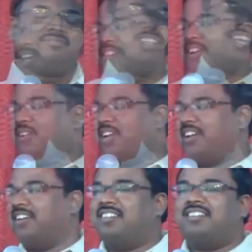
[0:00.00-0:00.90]
இவங்க ஒரு
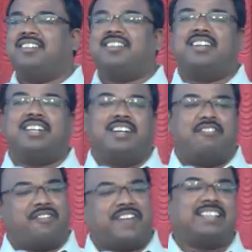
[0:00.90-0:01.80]

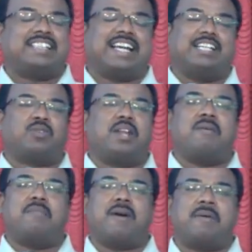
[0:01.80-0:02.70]
ஃபிஃப்டீன் செகண்ட்ஸ் கூட
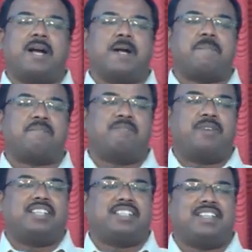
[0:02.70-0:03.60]
இப்படி பார்ப்பாங்க
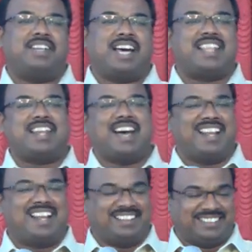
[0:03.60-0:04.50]
பார்த்துட்டு அதை
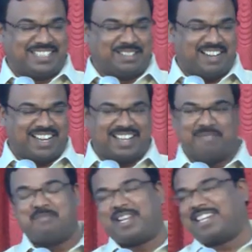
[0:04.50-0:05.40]
நாலால் என்ன செஞ்சுக்கிடுவாங்க
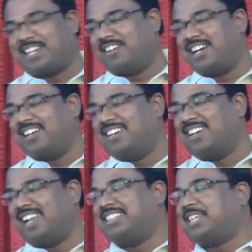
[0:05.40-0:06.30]
பெருக்கிக்கிடுவாங்க
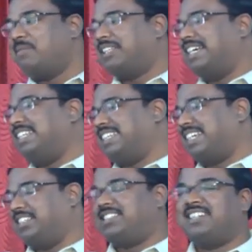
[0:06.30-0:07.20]
அதாவது சில பேர் தேர்ட்டி
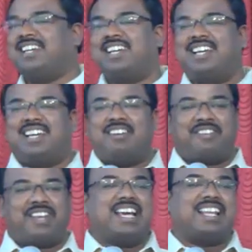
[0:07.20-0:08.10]
செகண்ட்ஸ்
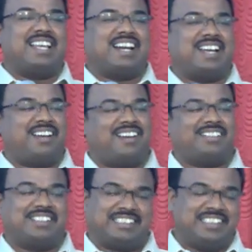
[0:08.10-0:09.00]
ஃப்ரீயாக இருந்தாங்கன்னா
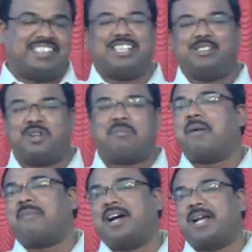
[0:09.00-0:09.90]
சிக்ஸ்டி செகண்ட்ஸ் கூட
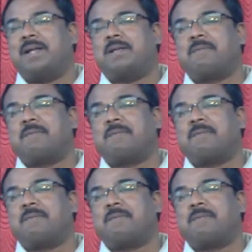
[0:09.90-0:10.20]
பார்ப்பாங்க